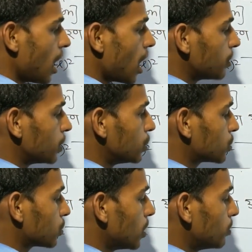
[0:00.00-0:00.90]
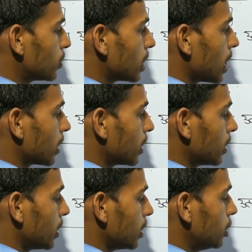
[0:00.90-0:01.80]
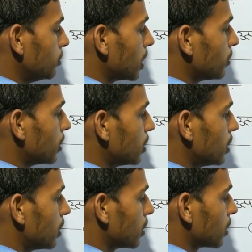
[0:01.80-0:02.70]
अब इसको हम लोग क्या करेंगे ई e बराबर